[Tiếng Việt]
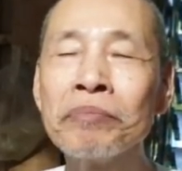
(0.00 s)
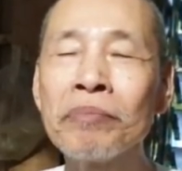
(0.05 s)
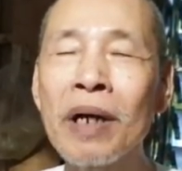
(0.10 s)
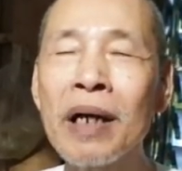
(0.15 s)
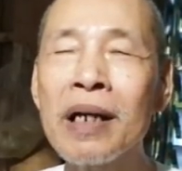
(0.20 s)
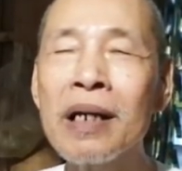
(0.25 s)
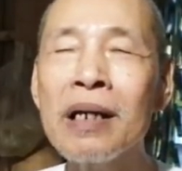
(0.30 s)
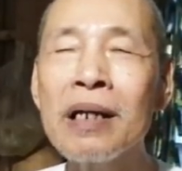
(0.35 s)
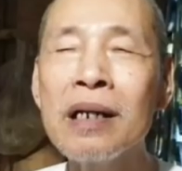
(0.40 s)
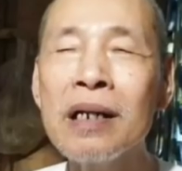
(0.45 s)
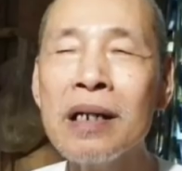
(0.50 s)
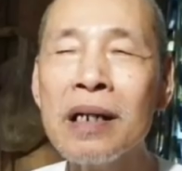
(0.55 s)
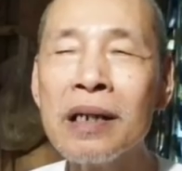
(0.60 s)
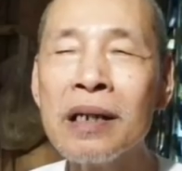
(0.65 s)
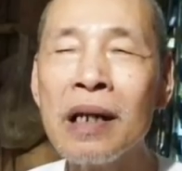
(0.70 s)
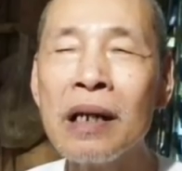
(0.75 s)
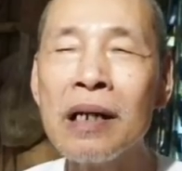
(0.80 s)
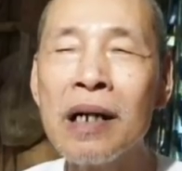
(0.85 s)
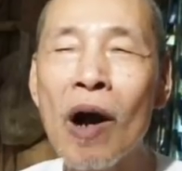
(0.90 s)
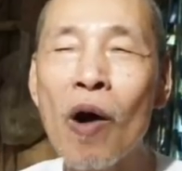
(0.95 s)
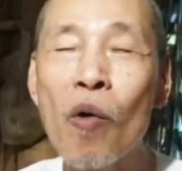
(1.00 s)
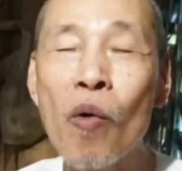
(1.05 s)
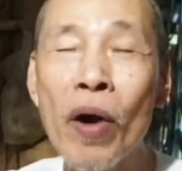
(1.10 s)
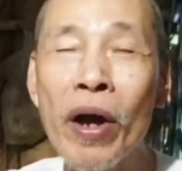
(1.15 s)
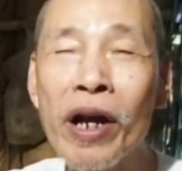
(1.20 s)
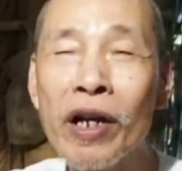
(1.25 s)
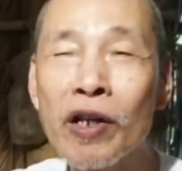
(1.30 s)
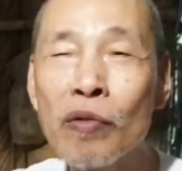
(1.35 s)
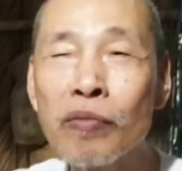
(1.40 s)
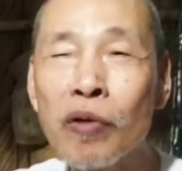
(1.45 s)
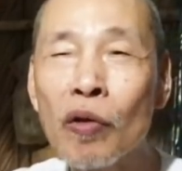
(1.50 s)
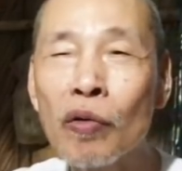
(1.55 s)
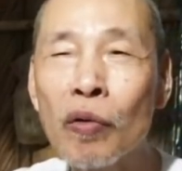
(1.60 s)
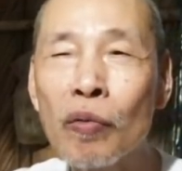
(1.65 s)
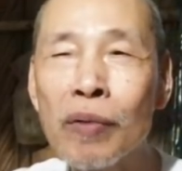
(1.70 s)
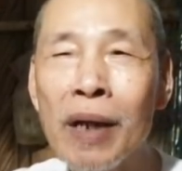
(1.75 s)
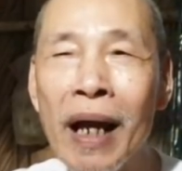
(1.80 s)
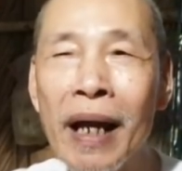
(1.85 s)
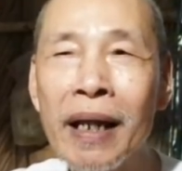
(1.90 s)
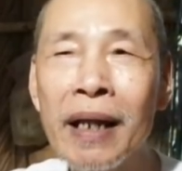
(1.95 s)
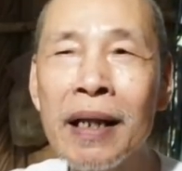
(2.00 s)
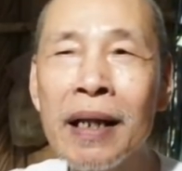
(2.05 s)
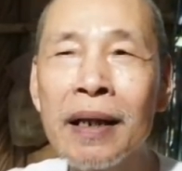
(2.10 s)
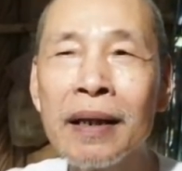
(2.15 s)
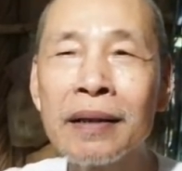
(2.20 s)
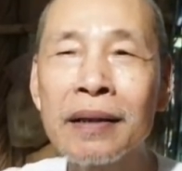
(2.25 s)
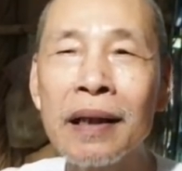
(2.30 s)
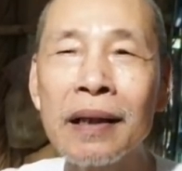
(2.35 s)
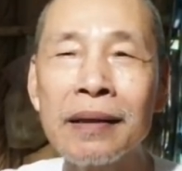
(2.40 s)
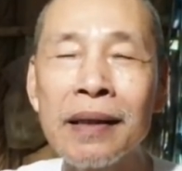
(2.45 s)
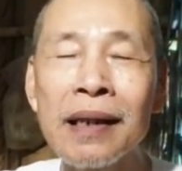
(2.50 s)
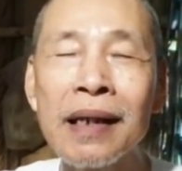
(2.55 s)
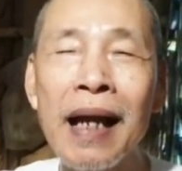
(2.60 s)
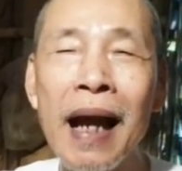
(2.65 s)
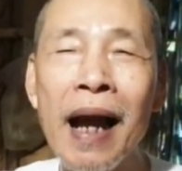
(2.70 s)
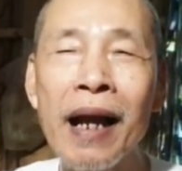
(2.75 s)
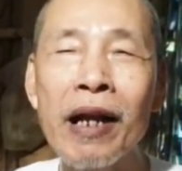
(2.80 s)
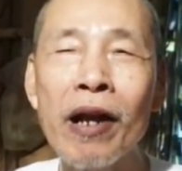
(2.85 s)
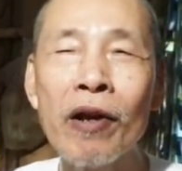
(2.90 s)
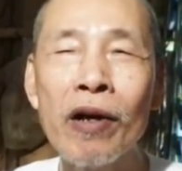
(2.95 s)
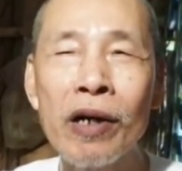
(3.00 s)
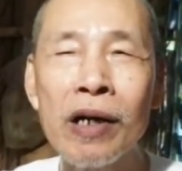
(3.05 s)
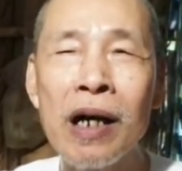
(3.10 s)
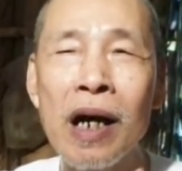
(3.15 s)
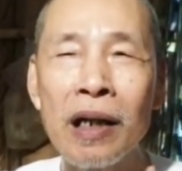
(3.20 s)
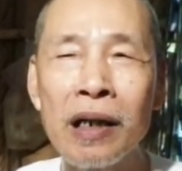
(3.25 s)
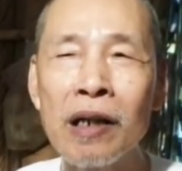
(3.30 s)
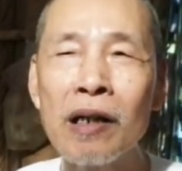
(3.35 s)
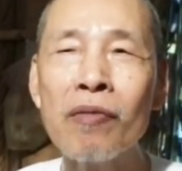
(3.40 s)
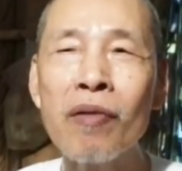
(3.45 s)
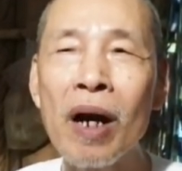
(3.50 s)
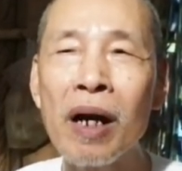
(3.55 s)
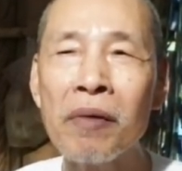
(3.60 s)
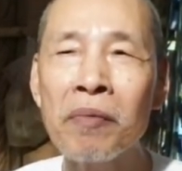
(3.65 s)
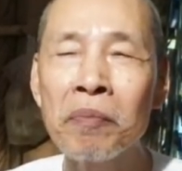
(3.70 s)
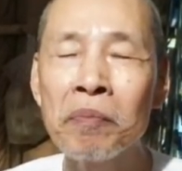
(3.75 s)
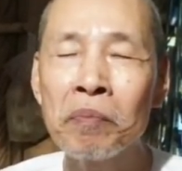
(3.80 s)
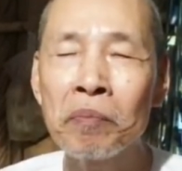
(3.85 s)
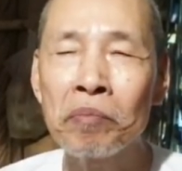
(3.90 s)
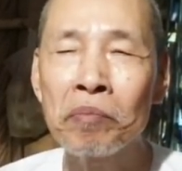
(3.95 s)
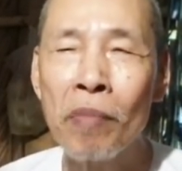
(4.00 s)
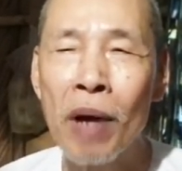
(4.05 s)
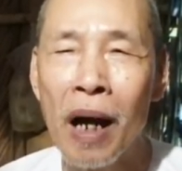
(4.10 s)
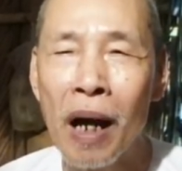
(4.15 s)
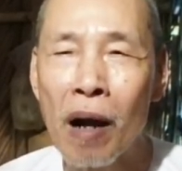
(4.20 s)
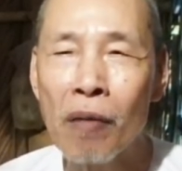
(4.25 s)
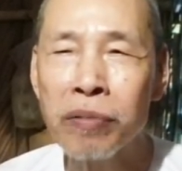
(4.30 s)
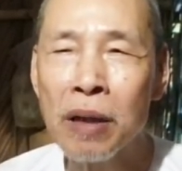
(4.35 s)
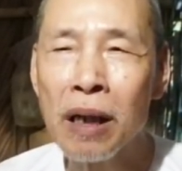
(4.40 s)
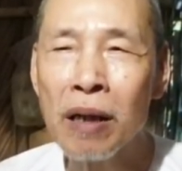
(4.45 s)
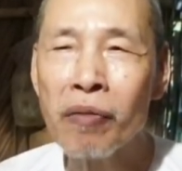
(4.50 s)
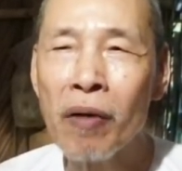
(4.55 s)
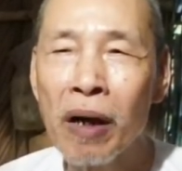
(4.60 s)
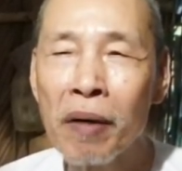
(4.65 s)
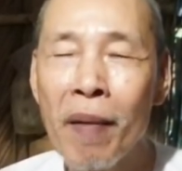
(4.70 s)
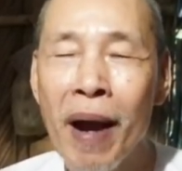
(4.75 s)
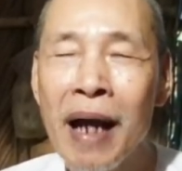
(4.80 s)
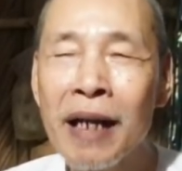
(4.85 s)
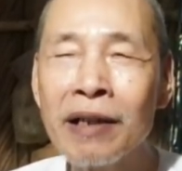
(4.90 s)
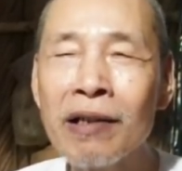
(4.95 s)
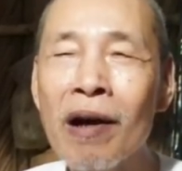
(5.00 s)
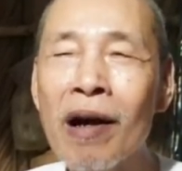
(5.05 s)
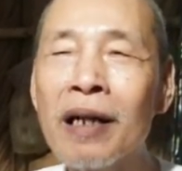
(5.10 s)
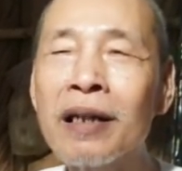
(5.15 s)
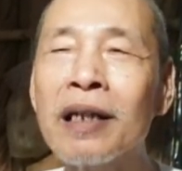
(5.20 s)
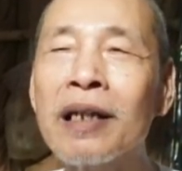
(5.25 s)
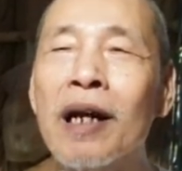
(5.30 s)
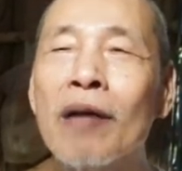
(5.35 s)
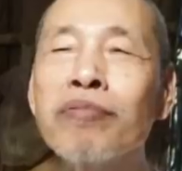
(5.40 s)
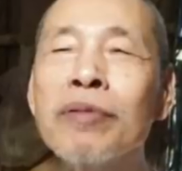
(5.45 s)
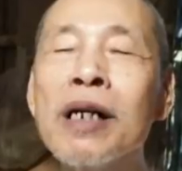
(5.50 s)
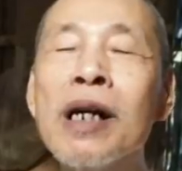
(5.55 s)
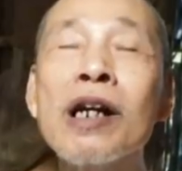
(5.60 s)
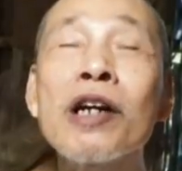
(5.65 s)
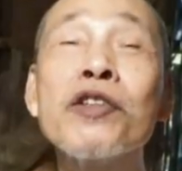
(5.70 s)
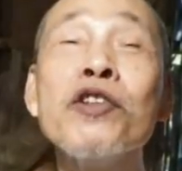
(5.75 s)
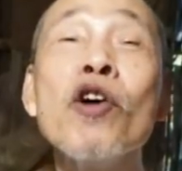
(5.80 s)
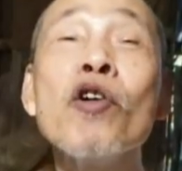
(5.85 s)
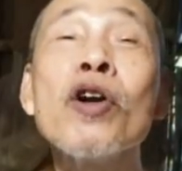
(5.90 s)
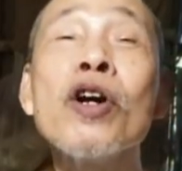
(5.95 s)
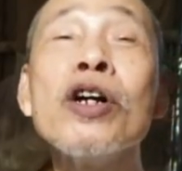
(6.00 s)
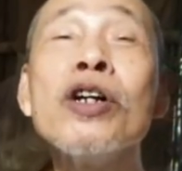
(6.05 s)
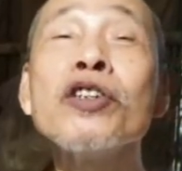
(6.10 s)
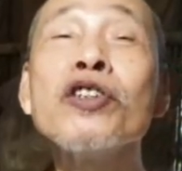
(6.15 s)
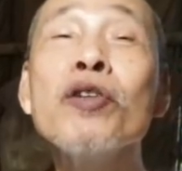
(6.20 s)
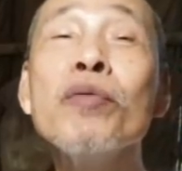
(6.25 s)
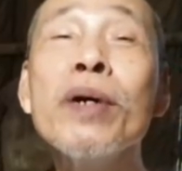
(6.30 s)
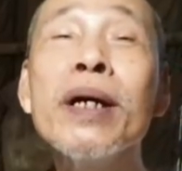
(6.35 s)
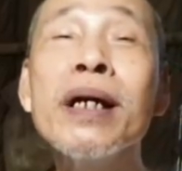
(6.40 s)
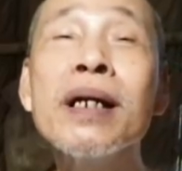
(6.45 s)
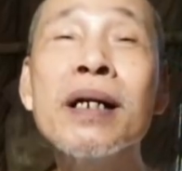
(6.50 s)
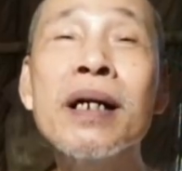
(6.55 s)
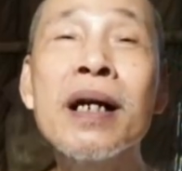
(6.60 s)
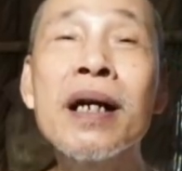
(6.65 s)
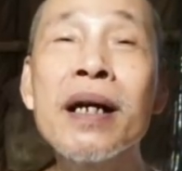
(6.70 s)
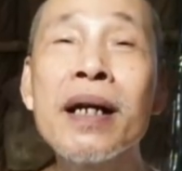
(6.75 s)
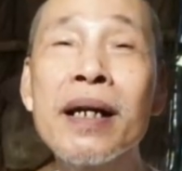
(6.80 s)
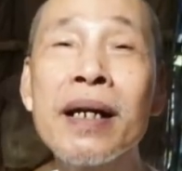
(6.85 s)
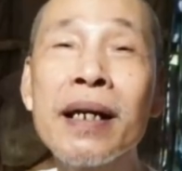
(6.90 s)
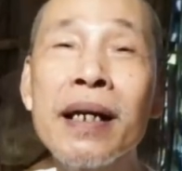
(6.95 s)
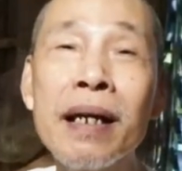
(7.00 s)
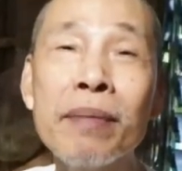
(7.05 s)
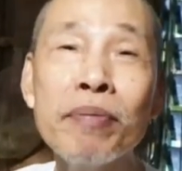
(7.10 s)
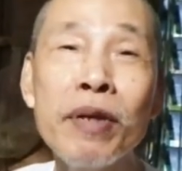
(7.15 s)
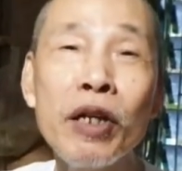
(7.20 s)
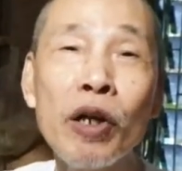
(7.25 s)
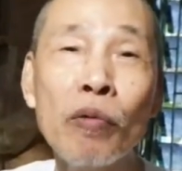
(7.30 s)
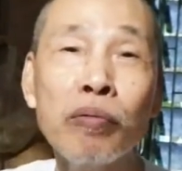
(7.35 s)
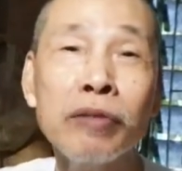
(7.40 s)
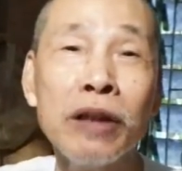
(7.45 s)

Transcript: mà nương cái sự cầu nguyện trong tôi xuống đây thì tất cả đều hưởng ở đức Phật mà công đức Phật nó ban cho thì công đức là vô lượng vô biên nghiệp yeah. gì dạ.